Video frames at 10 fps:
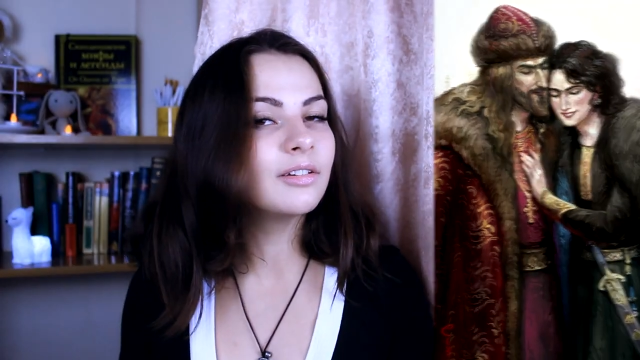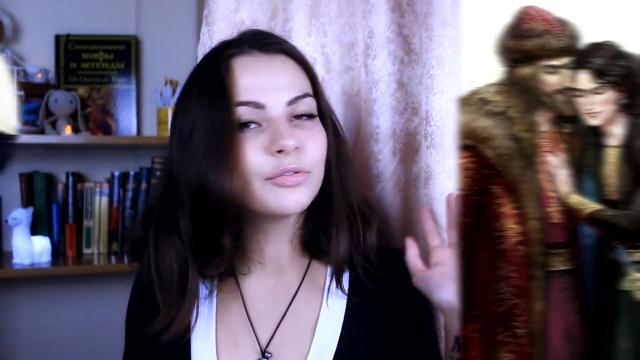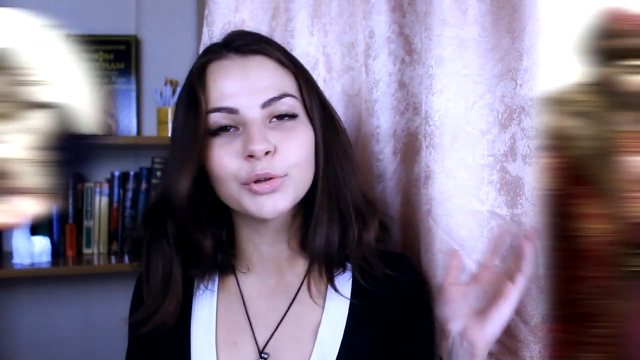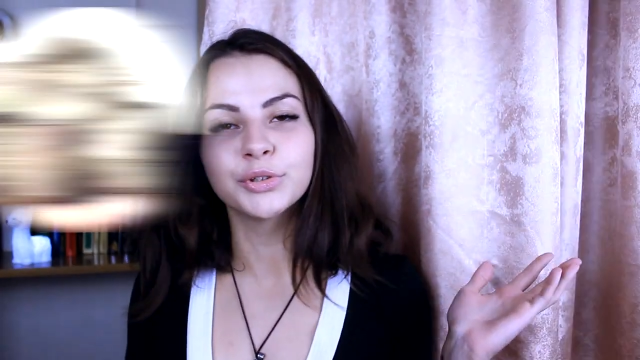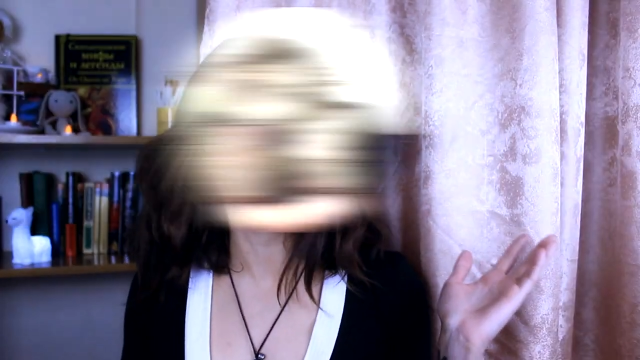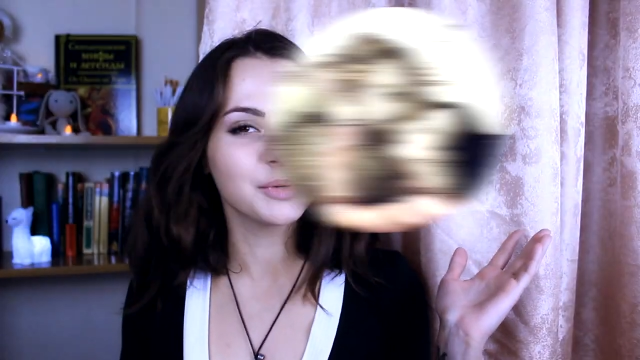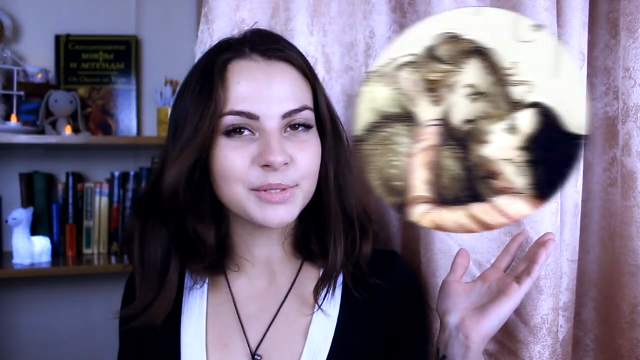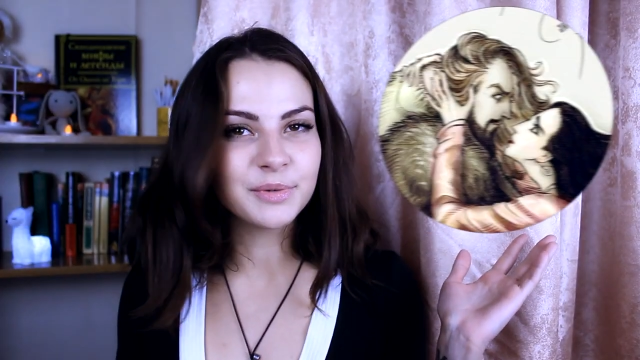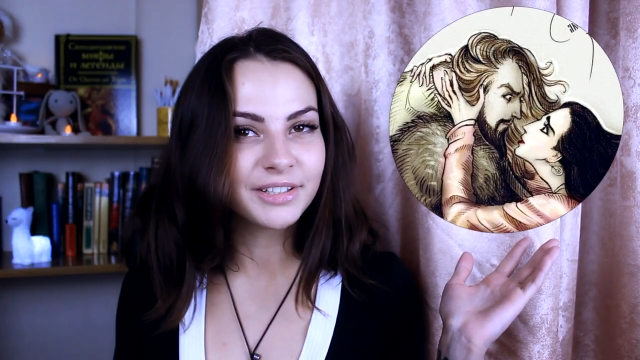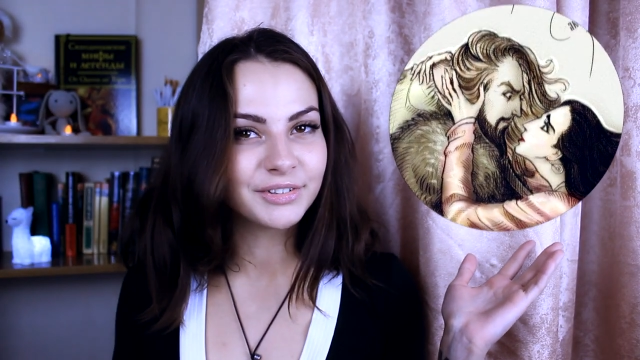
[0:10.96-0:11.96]
и Федора
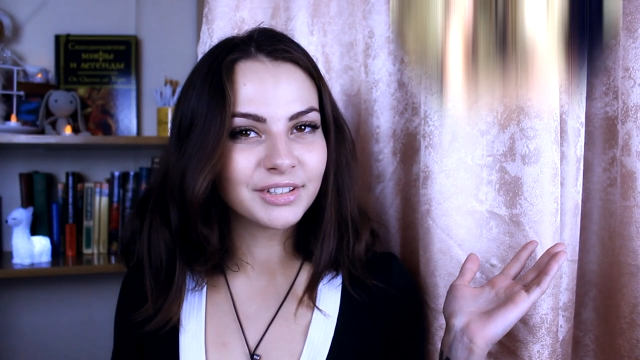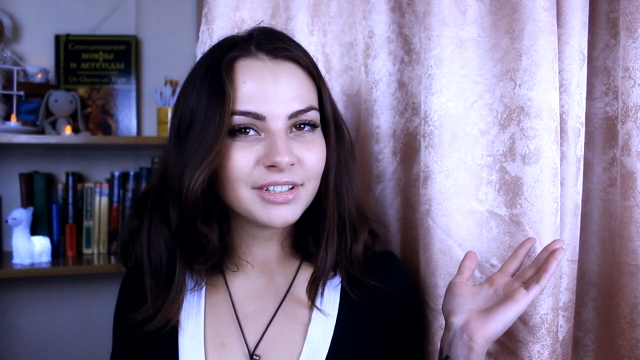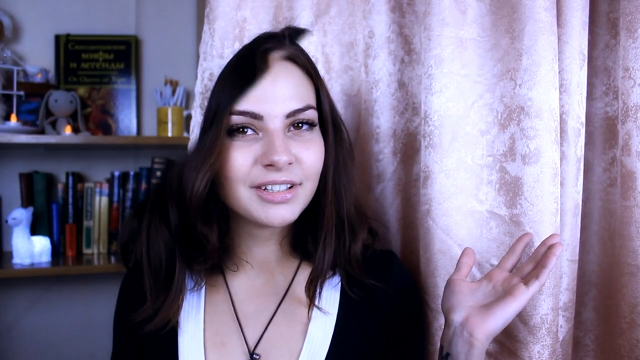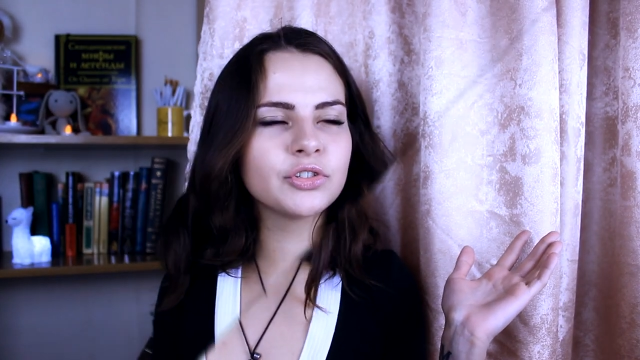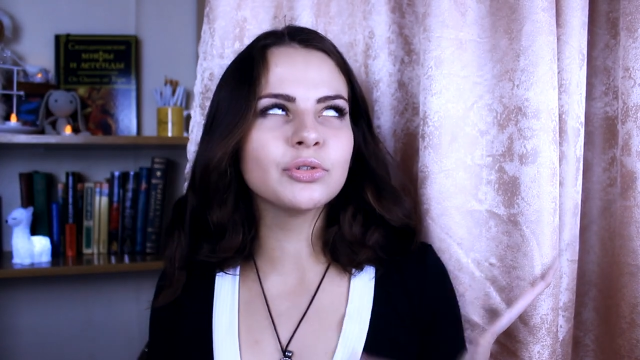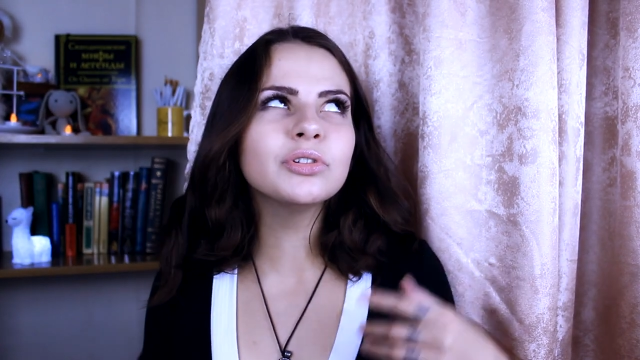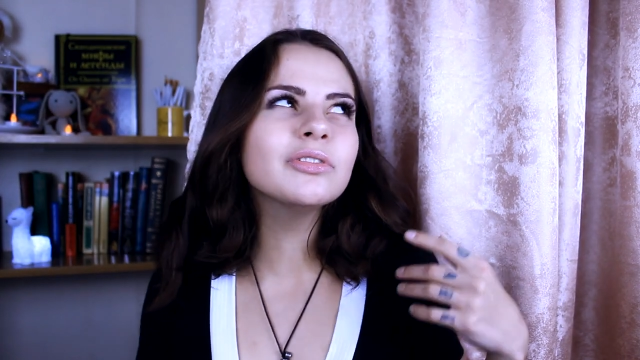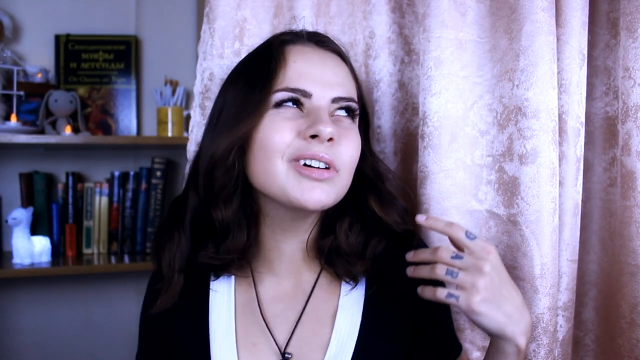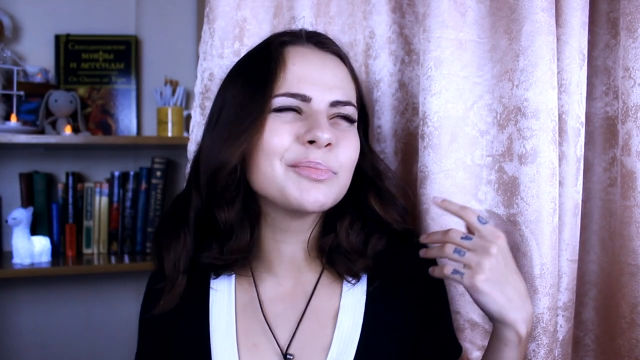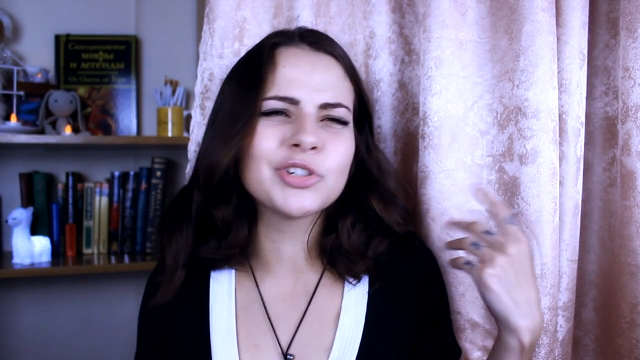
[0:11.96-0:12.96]
Басманова. Что
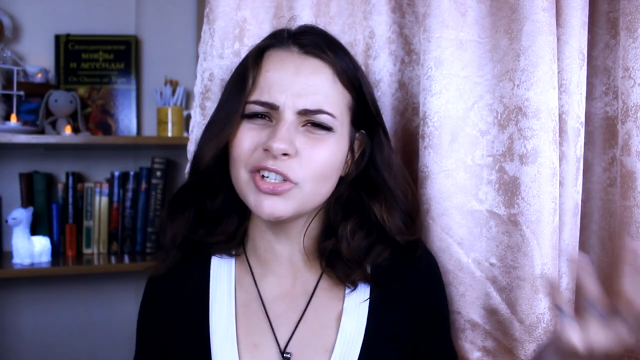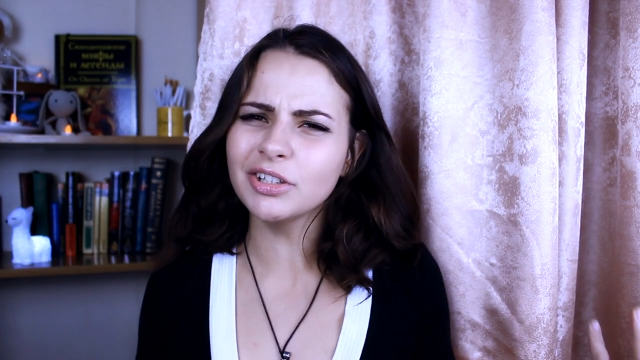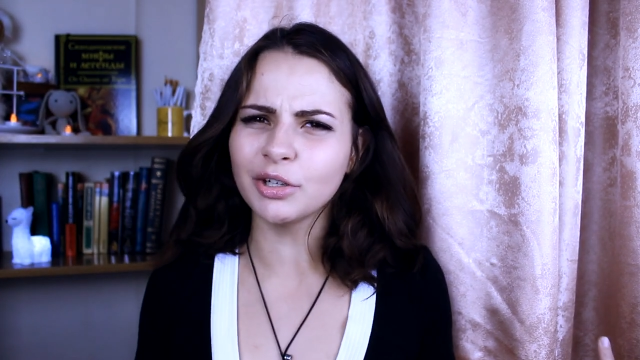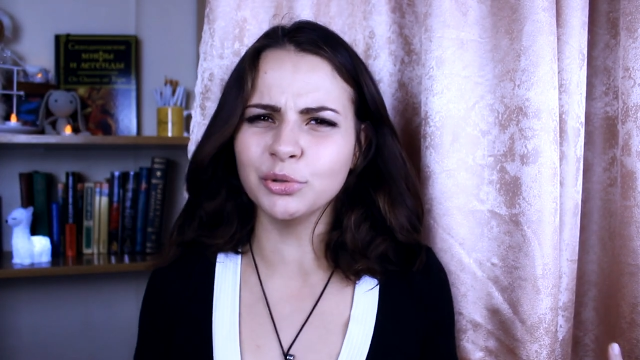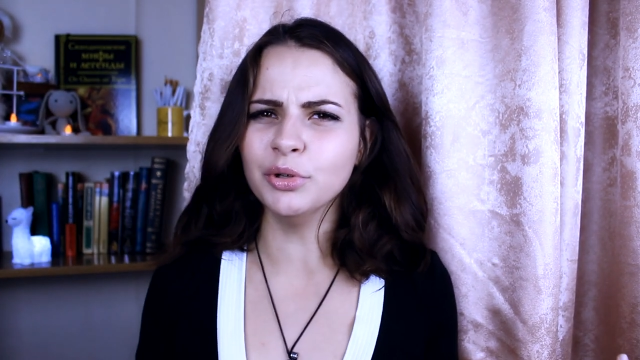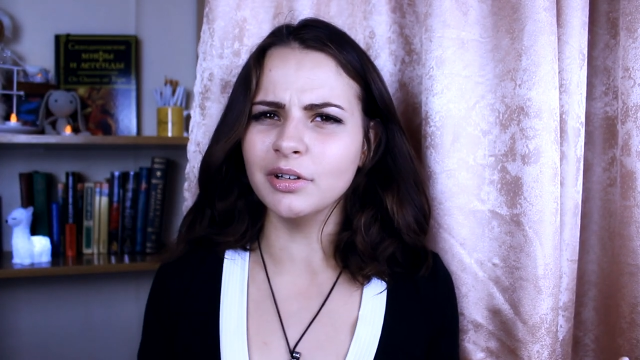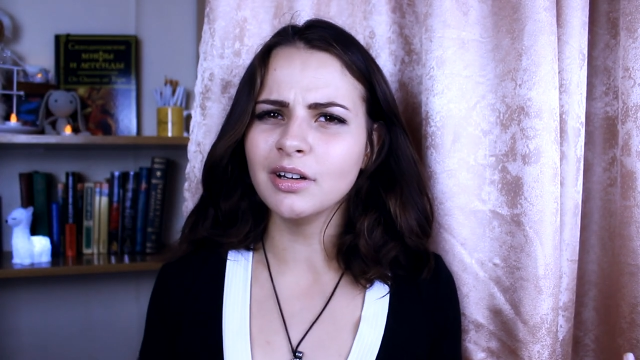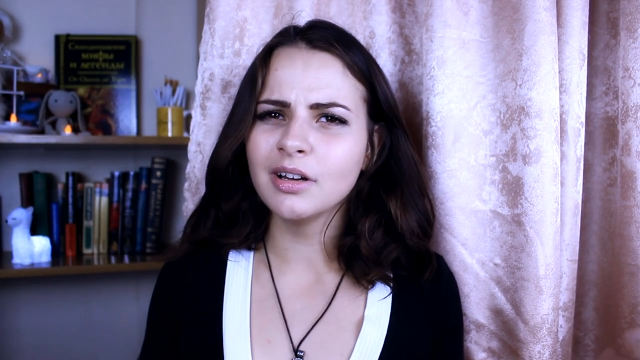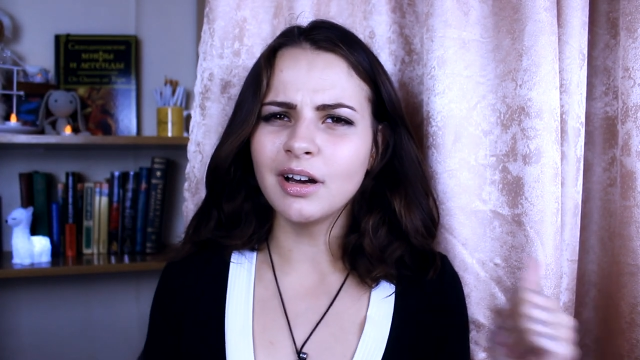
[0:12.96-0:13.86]
это вообще такое?